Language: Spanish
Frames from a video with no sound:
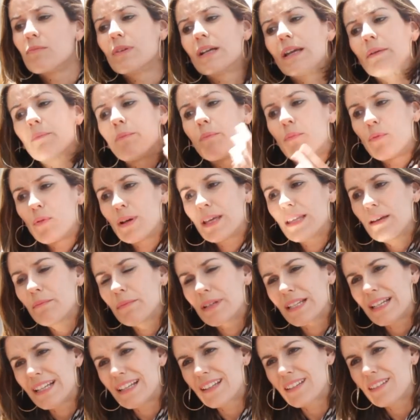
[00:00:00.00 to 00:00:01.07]
que puedan
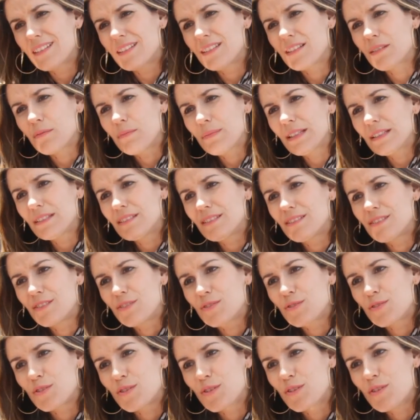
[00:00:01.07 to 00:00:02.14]
ver arte también, no
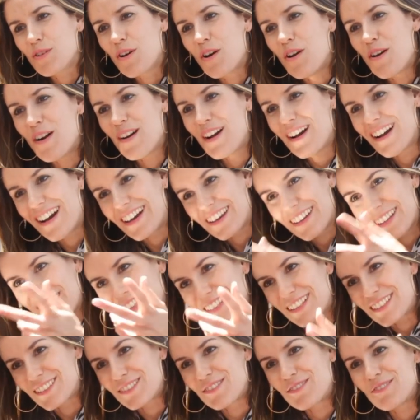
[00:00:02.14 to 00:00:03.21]
solo
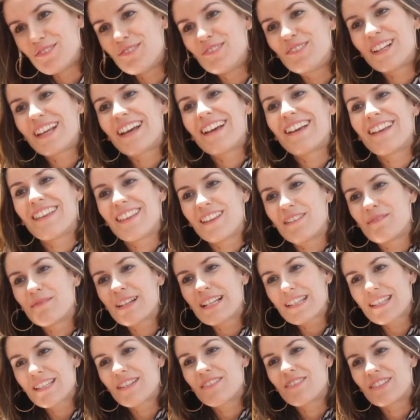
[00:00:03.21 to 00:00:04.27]
arquitectura y
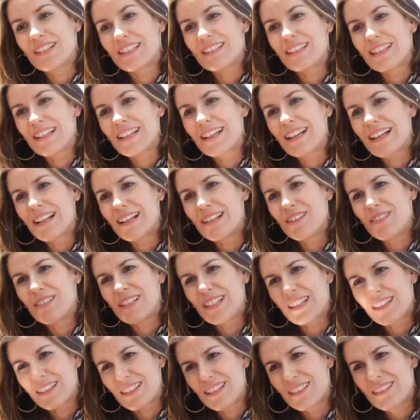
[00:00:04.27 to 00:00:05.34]
demás, sino que tengan los
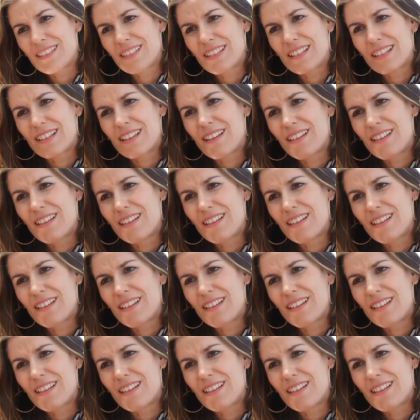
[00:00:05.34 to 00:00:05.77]
artistas